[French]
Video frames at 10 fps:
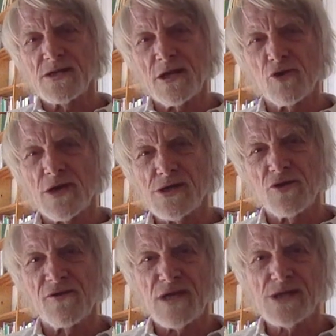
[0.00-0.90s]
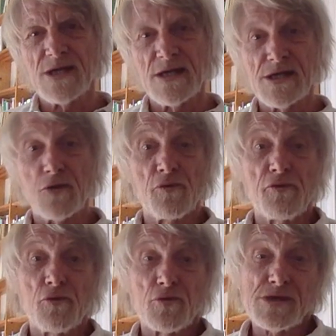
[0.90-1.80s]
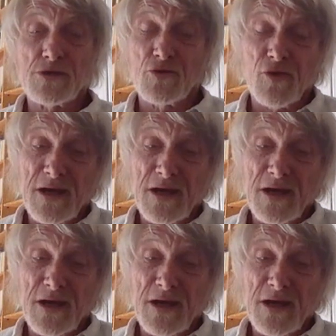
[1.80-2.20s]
de l'allocation universelle, c'est qu'au fond, on